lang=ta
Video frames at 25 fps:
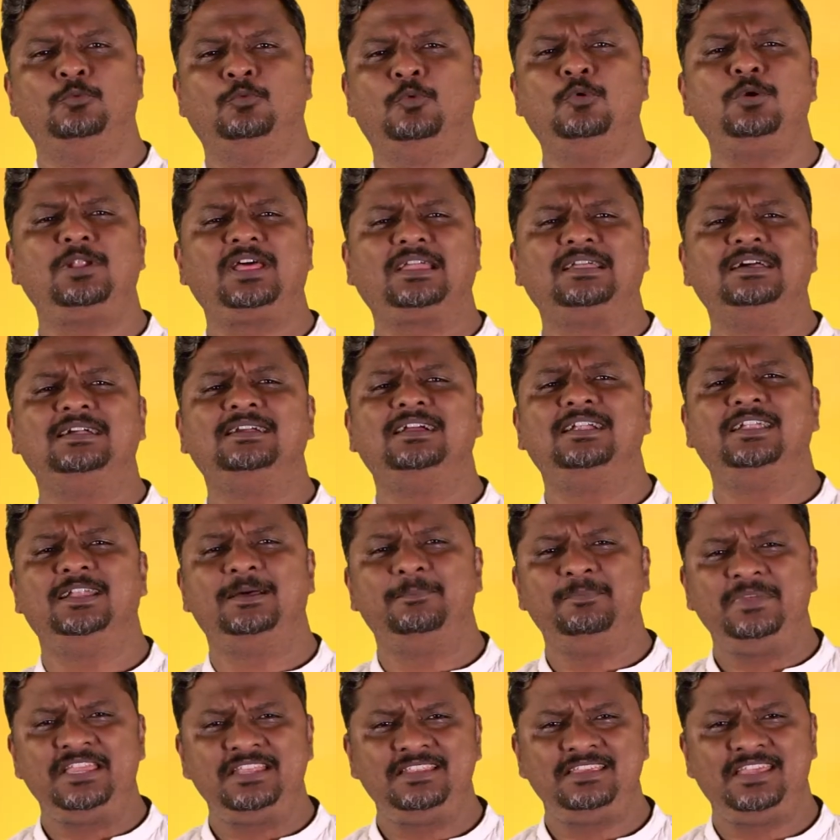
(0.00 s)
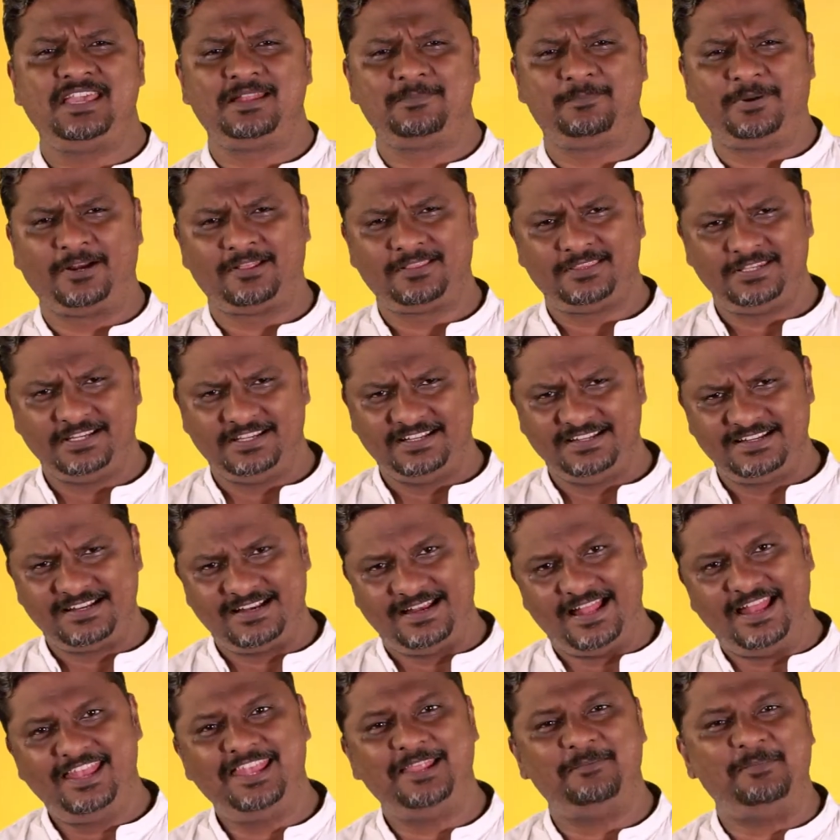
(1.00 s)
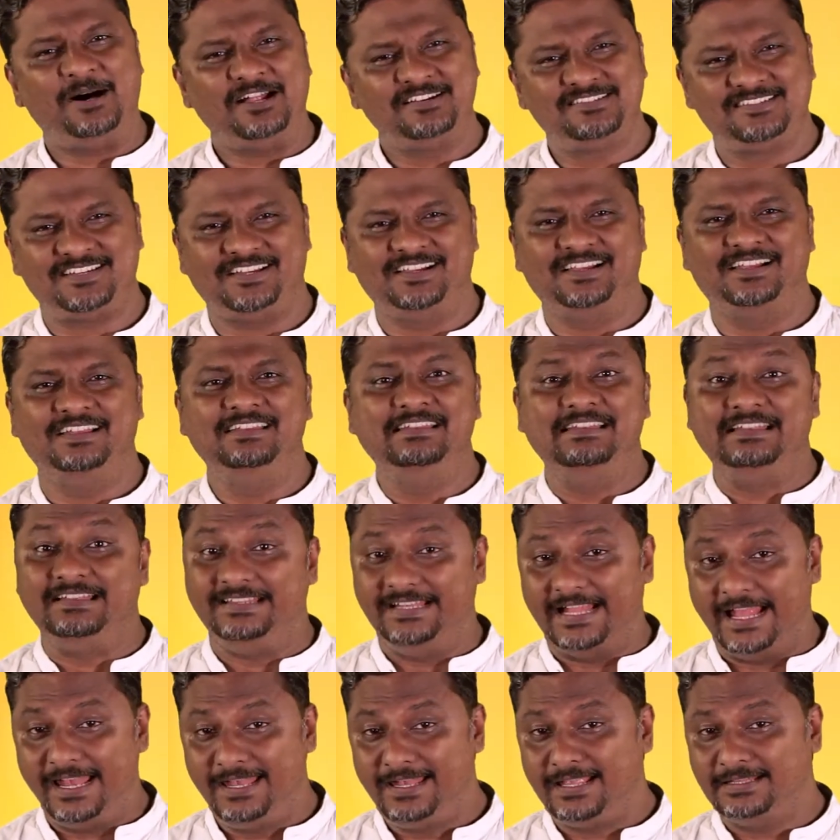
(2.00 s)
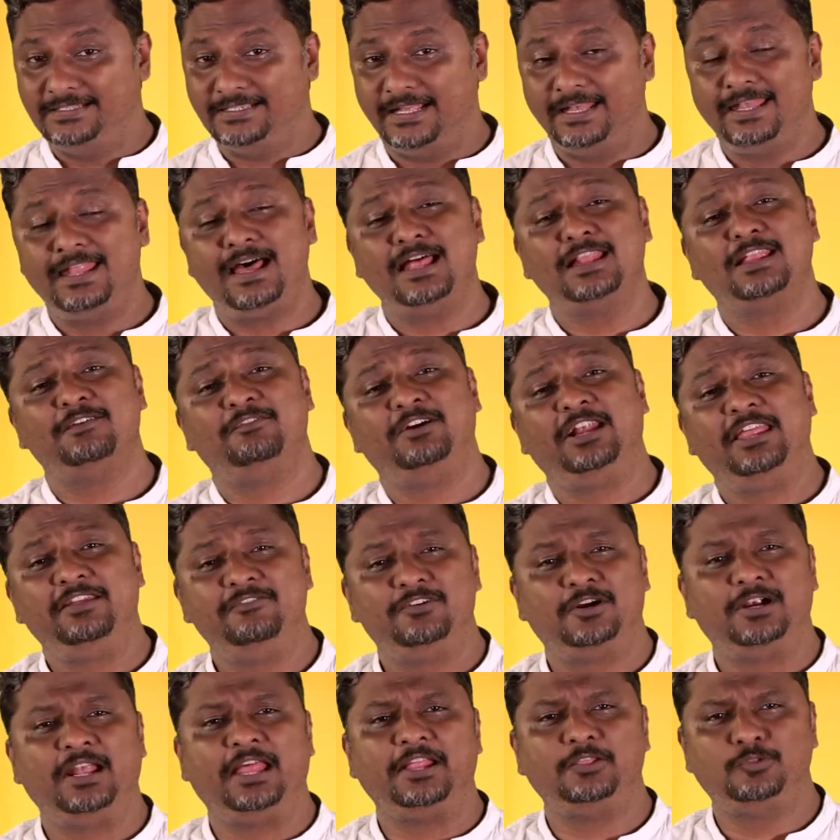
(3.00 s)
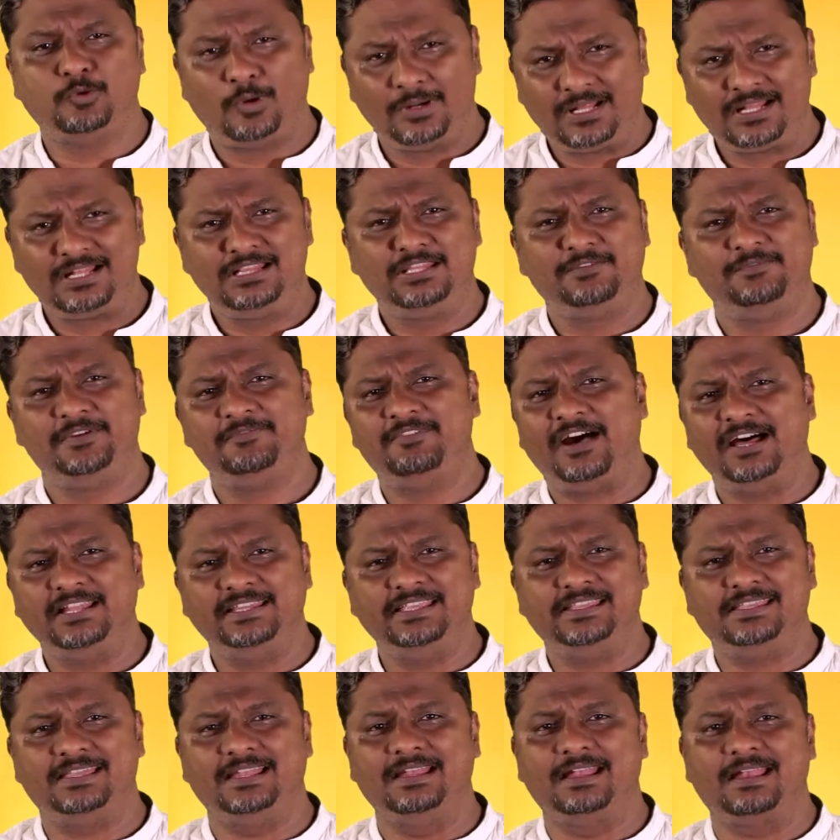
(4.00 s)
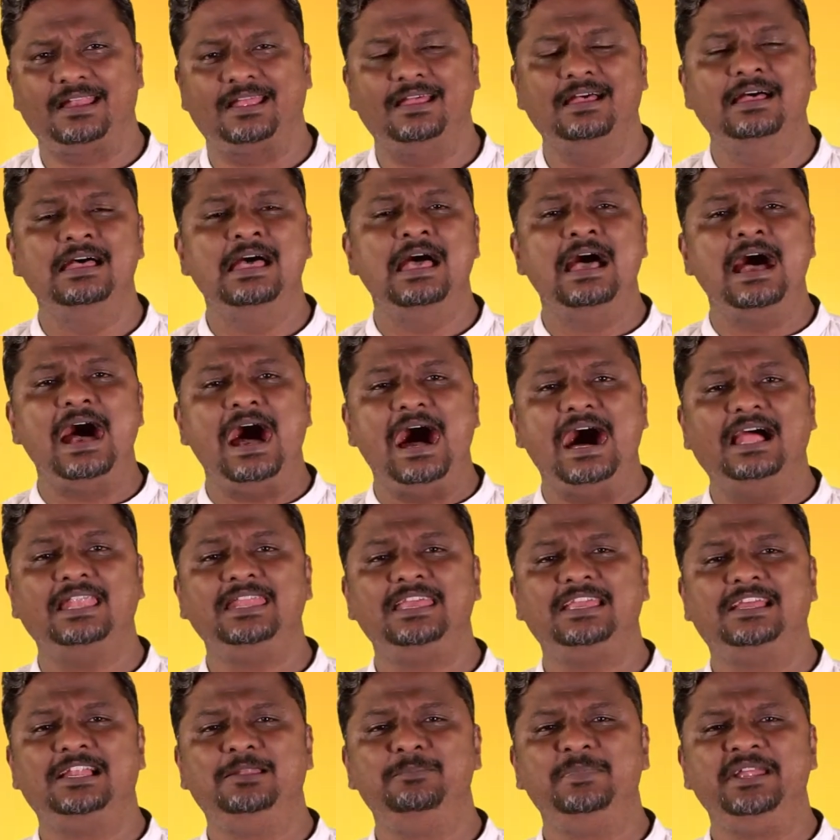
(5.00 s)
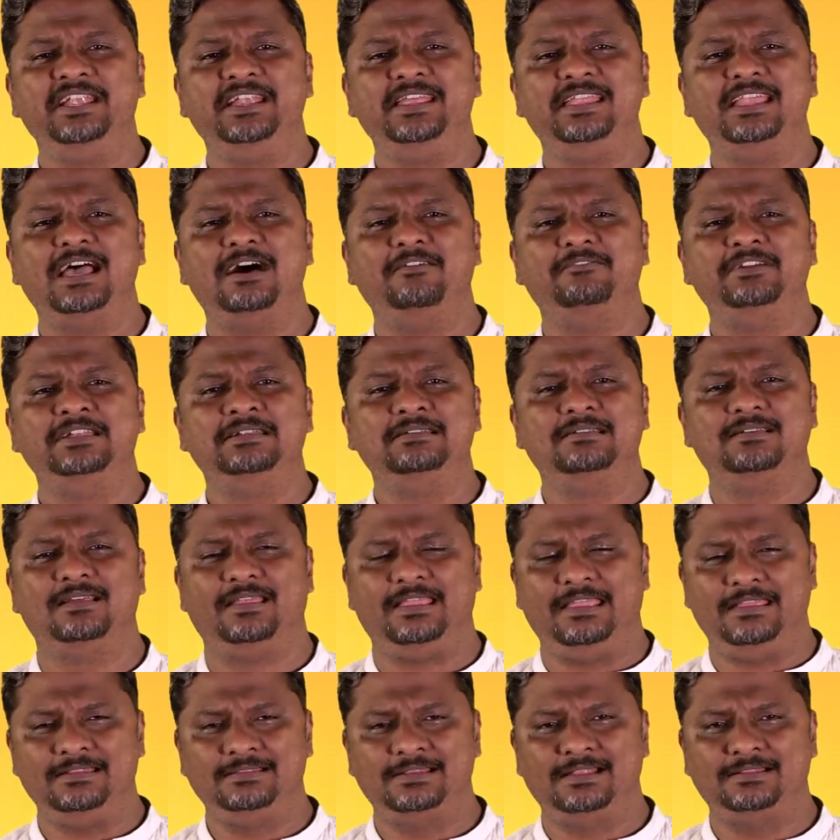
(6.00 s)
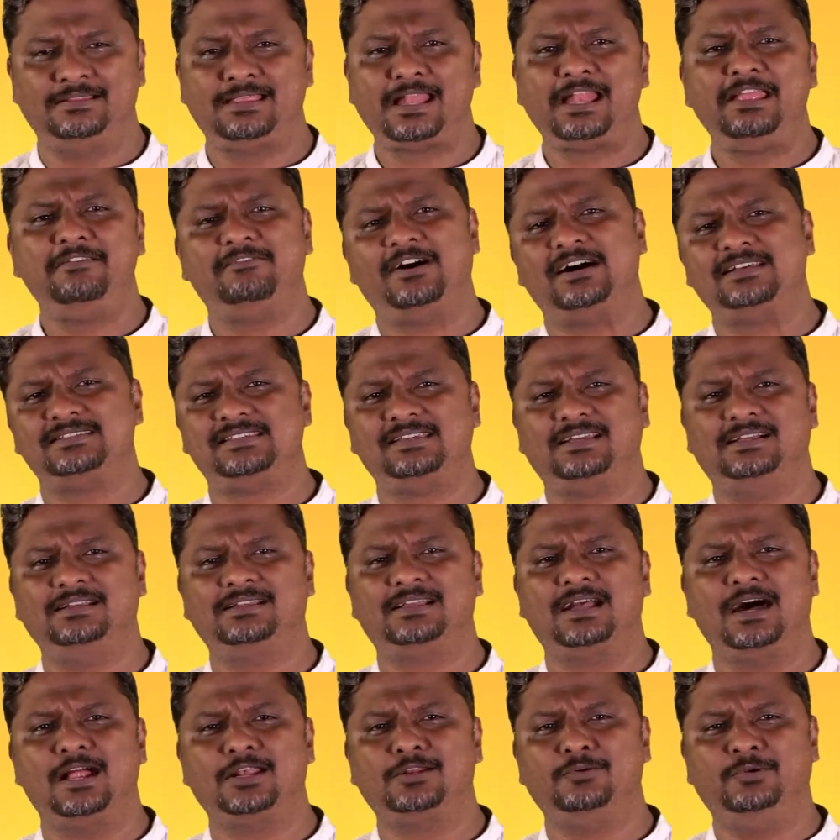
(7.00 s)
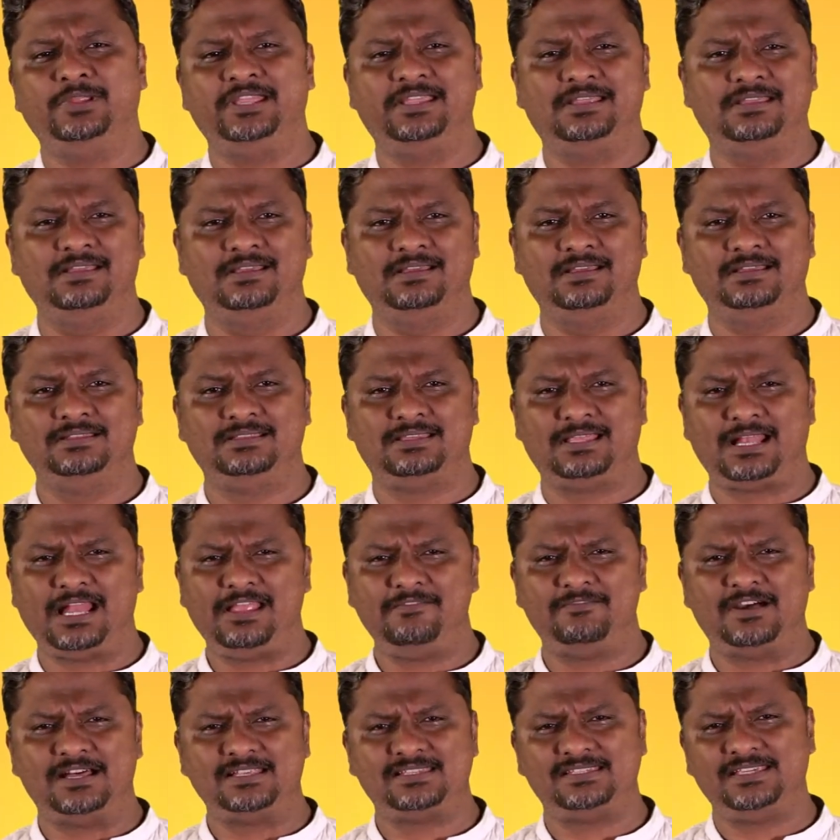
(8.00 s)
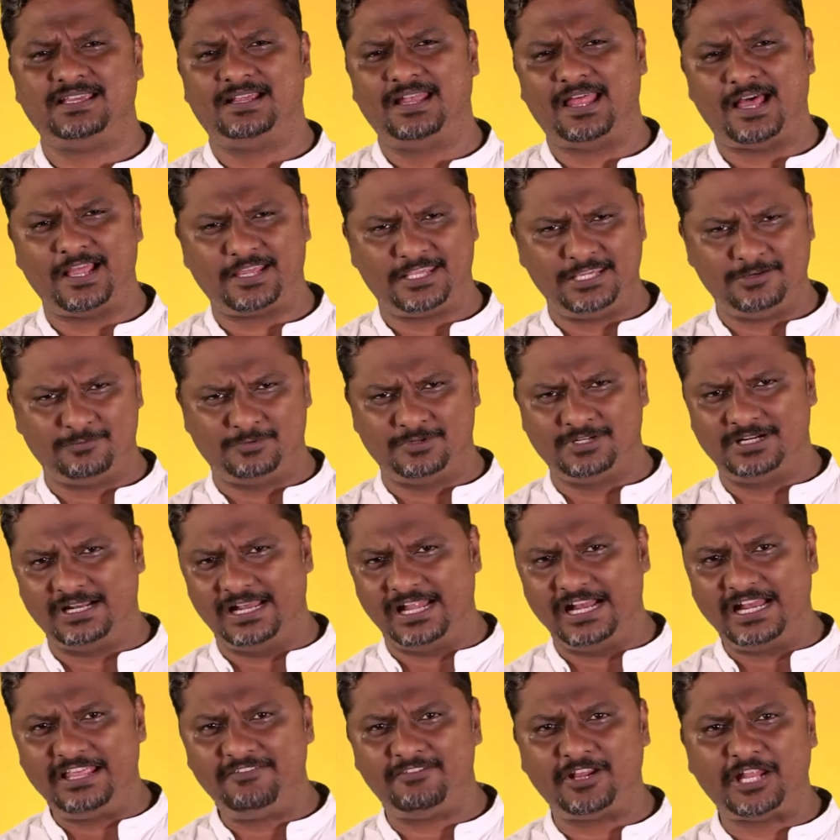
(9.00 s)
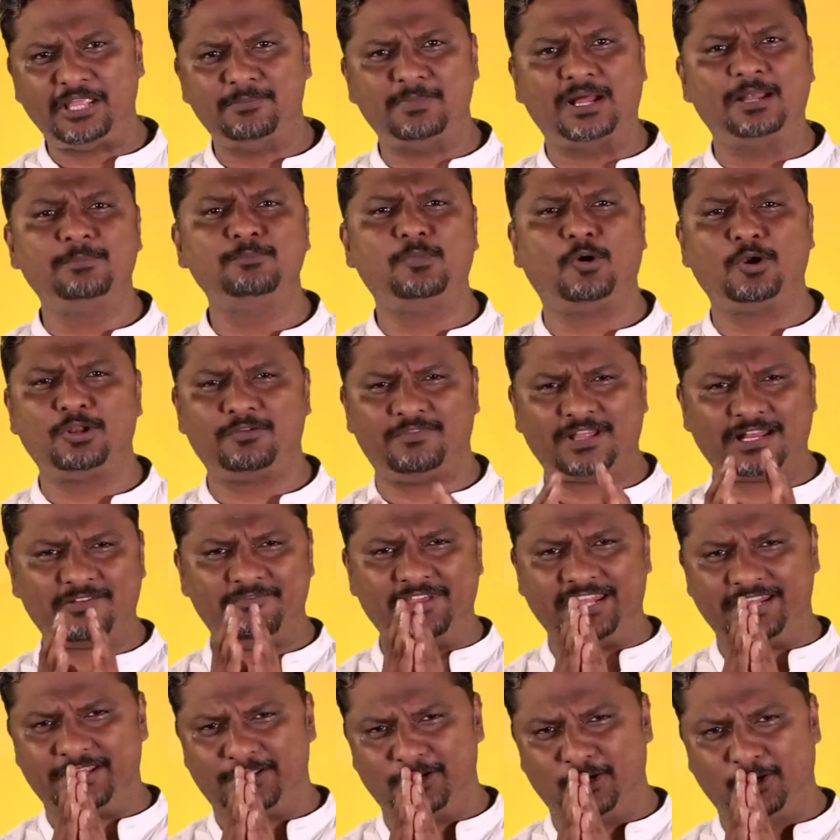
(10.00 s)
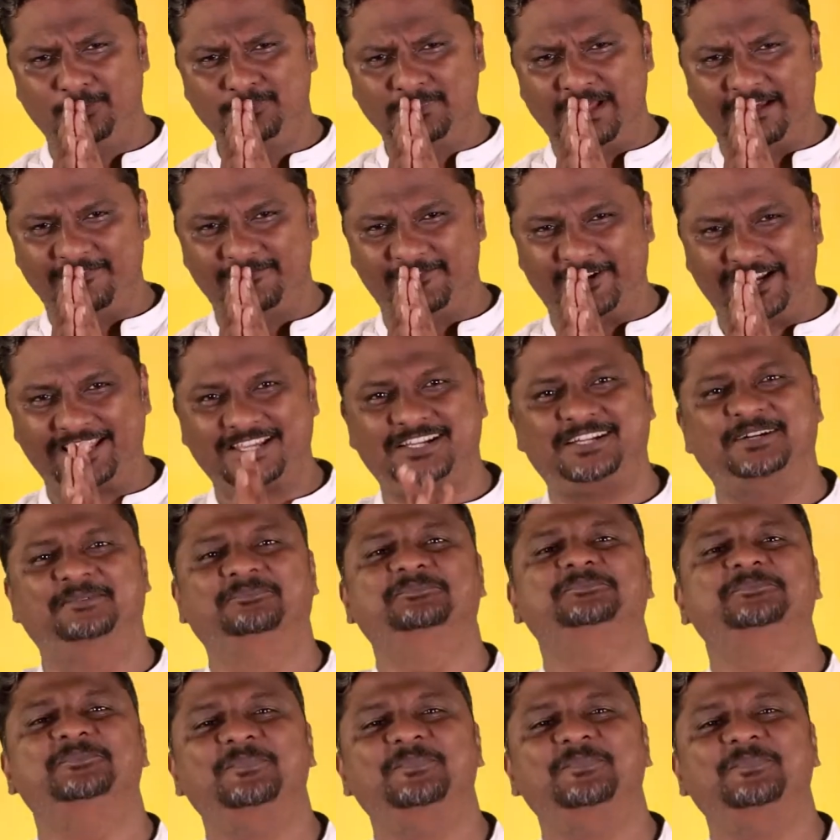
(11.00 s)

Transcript: ஊடகங்கள் நம் மீது ஏற்படுத்துகின்ற நல்ல மாற்றங்கள் நல்லது அல்லாத விளைவுகளை தொடர்ந்து விவாதிக்கின்ற அலைகள் மீடியாவின் இந்த திரைவாசிகள் காணொளிக்கு ஆகிய உங்கள் அனைவரையும் அன்போடு வரவேற்கிறோம் வணக்கம்